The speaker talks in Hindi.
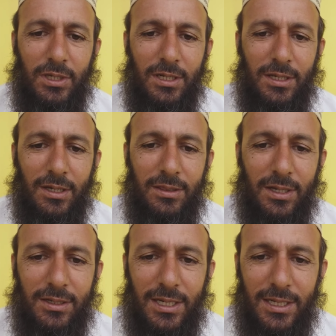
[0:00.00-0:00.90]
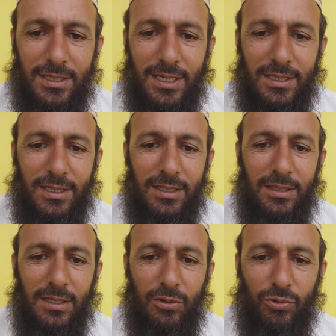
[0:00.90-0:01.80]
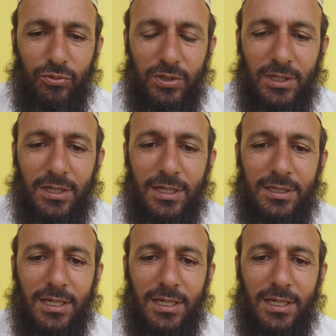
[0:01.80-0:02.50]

दीन के अंदर जाना चाहिए दीन को सीखना